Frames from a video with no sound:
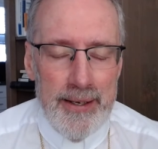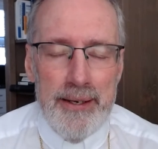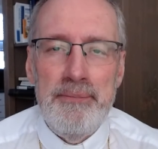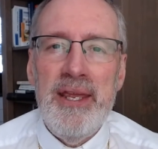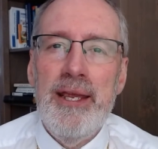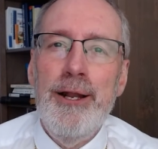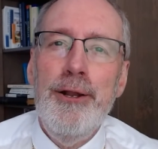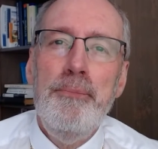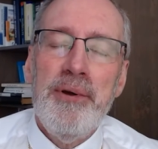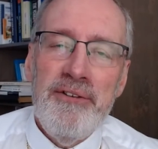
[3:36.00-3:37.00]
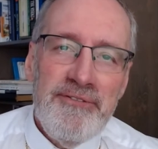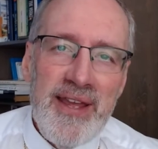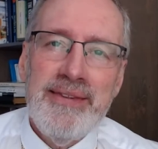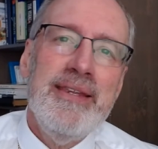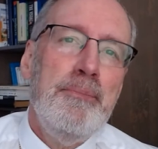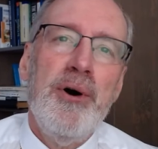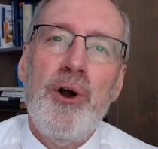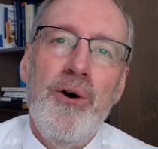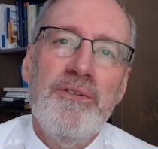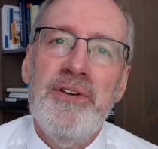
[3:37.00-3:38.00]
Mais le prophète n'est pas
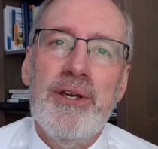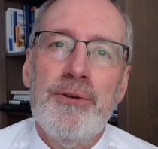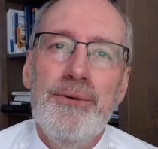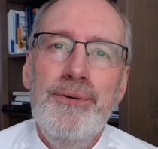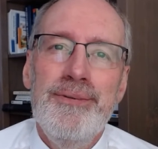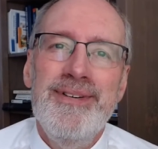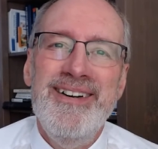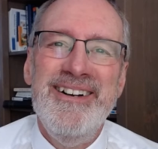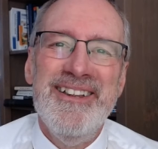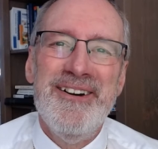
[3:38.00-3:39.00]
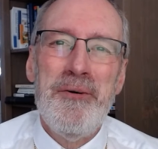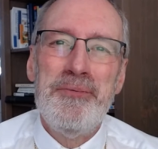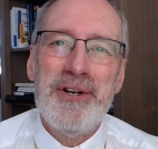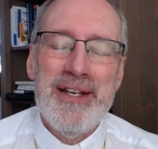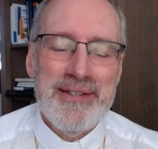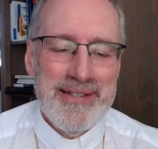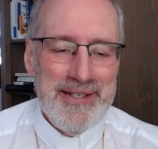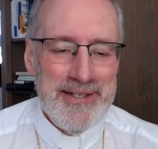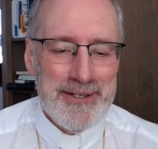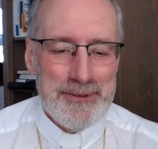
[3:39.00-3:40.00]
convaincu, euh, on pourrait
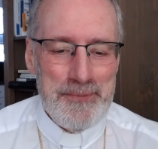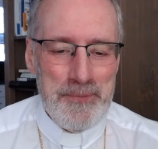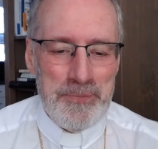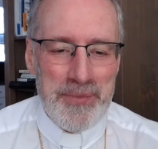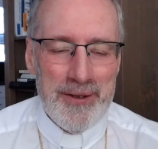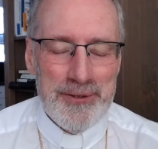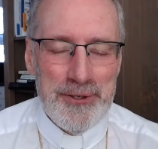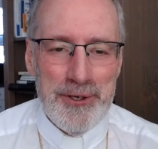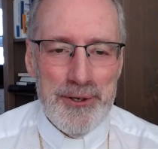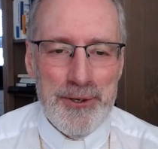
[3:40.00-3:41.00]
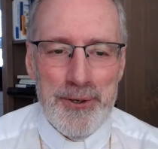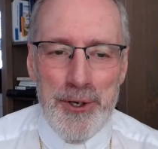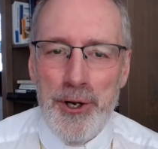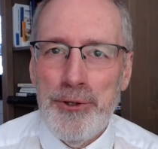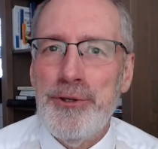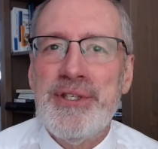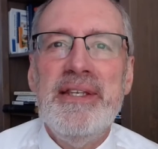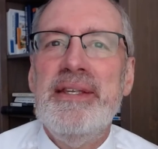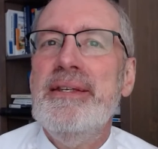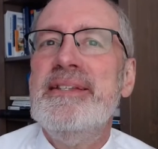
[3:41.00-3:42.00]
dire, de, de
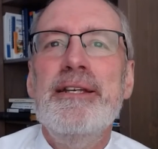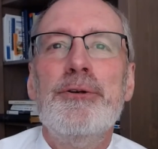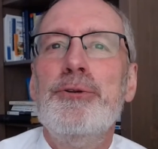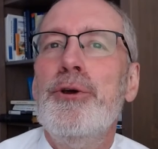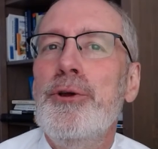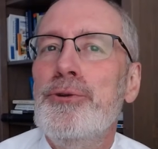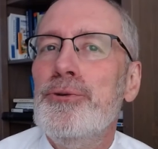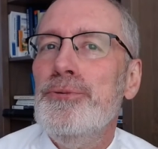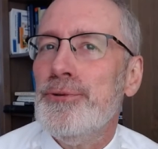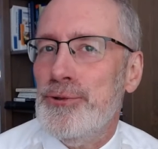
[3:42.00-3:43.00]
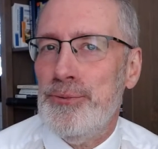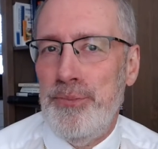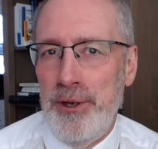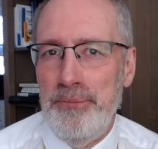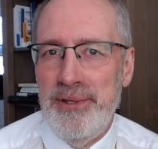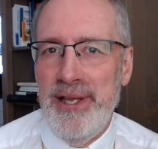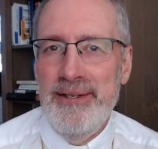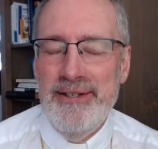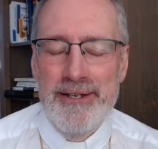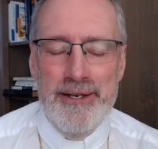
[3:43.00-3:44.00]
désirs de retour du peuple.
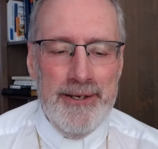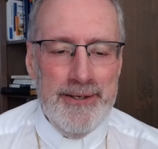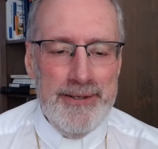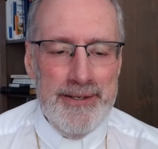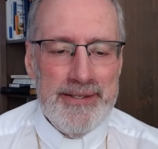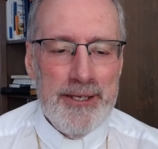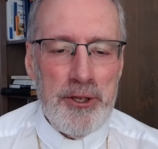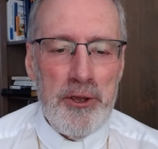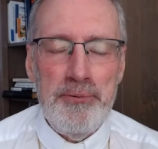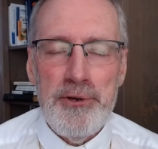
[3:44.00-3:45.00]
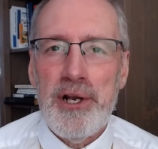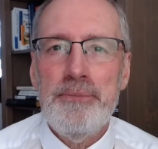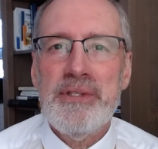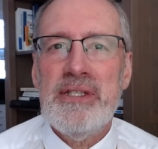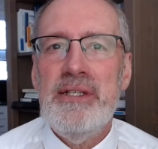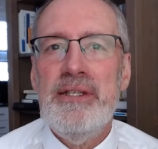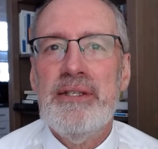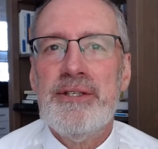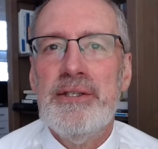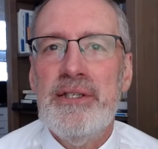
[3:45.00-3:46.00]
Hein c'est un peu comme s'il
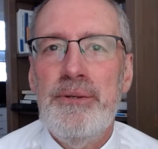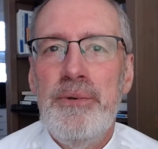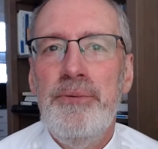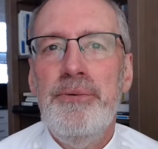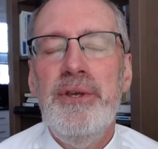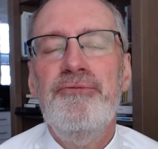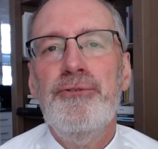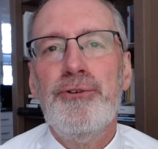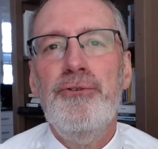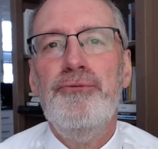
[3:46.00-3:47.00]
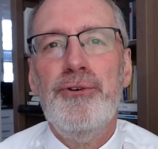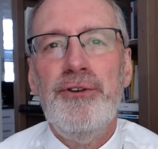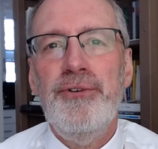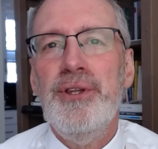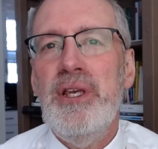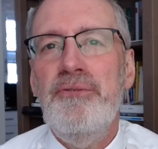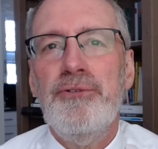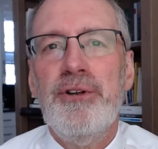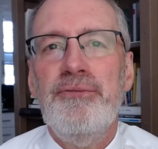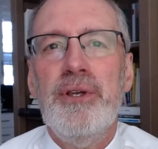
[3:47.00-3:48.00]
se dit oui, oui, vous, revenez,
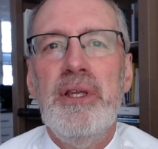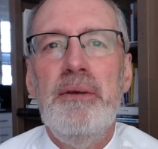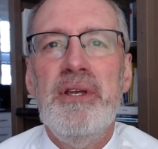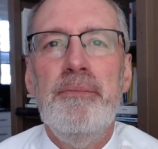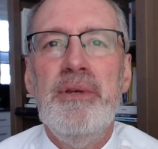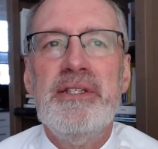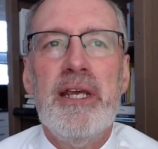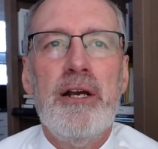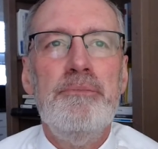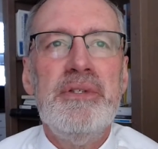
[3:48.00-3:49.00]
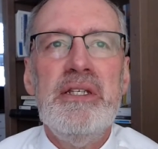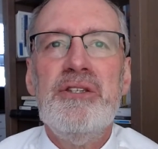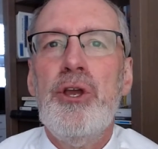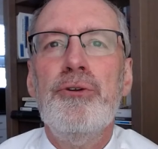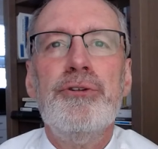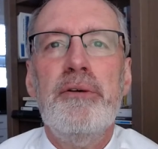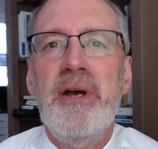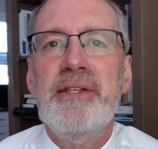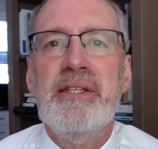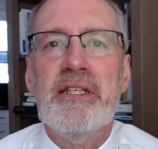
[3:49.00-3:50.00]
vous revenez, mais, c'est comme si c'est un
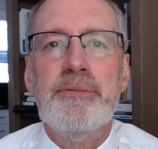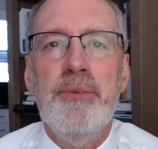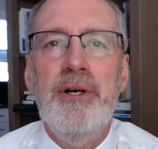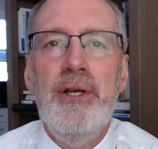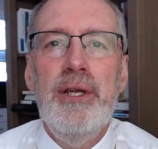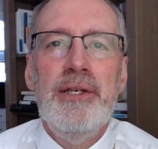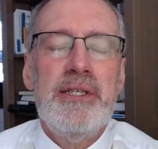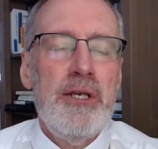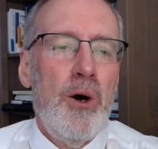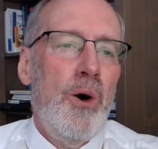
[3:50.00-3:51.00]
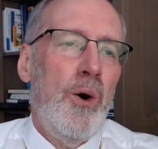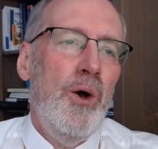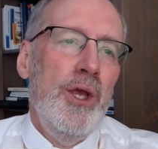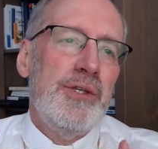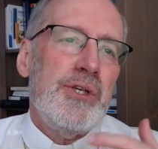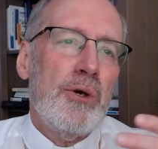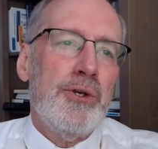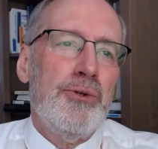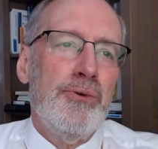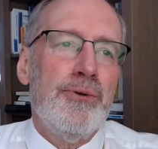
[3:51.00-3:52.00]
automatisme. Si on, si on
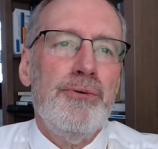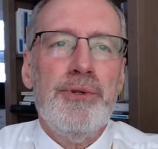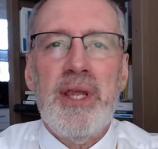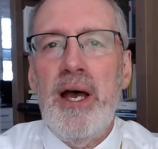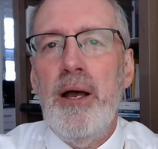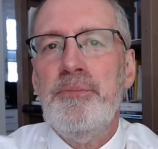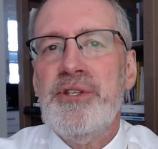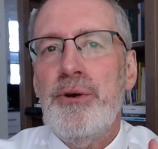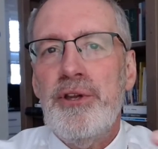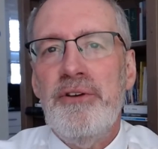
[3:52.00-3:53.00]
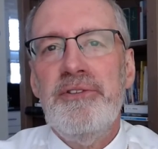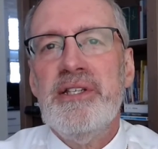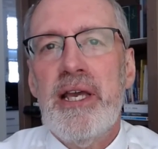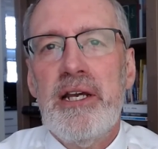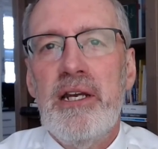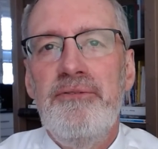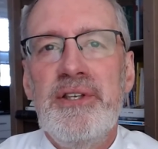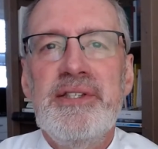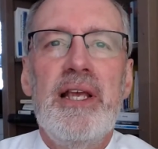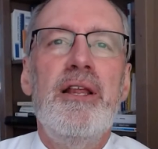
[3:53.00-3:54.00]
retourne au temple, si on offre les
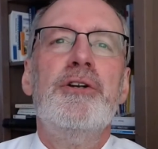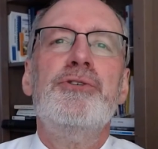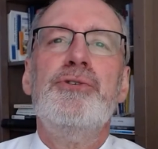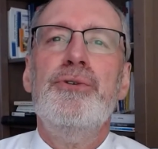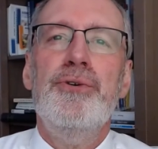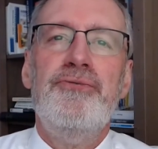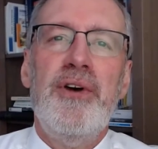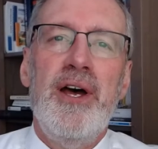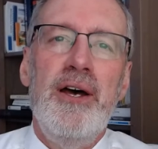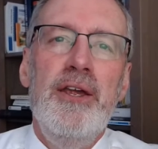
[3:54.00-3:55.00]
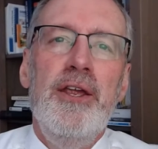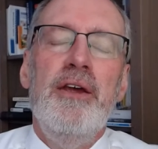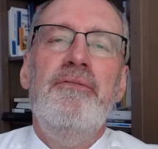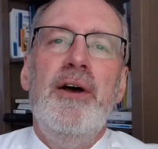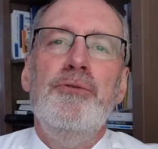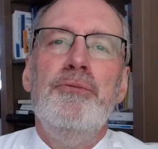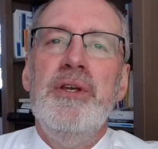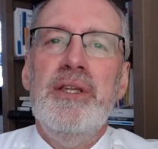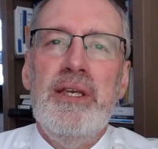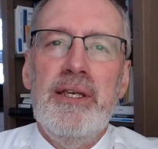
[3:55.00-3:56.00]
sacrifices, alors Dieu va, va nous
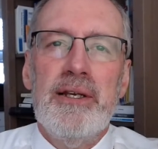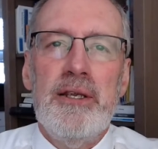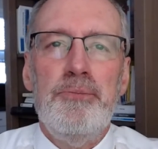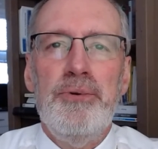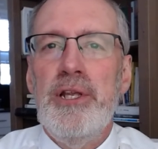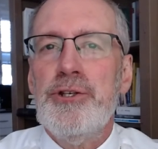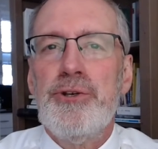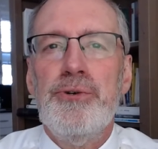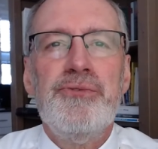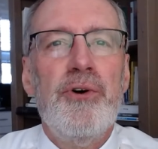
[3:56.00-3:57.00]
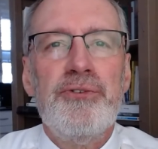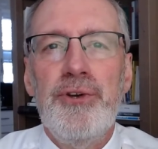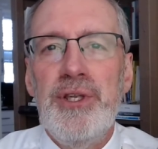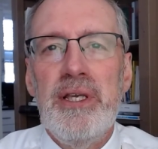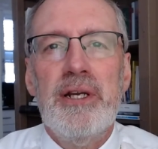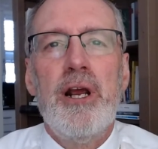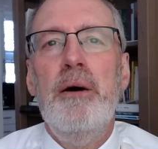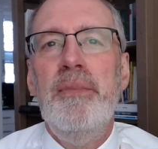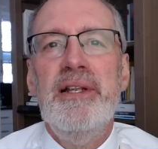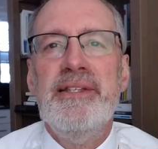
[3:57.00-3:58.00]
bénir et puis les choses vont revenir
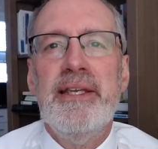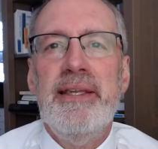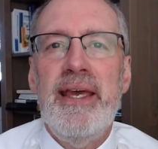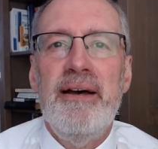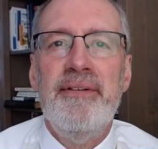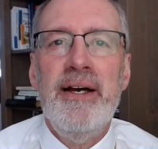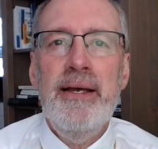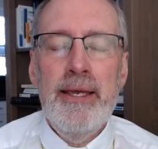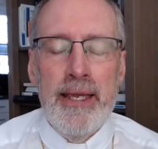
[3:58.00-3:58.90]
comme elles étaient avant.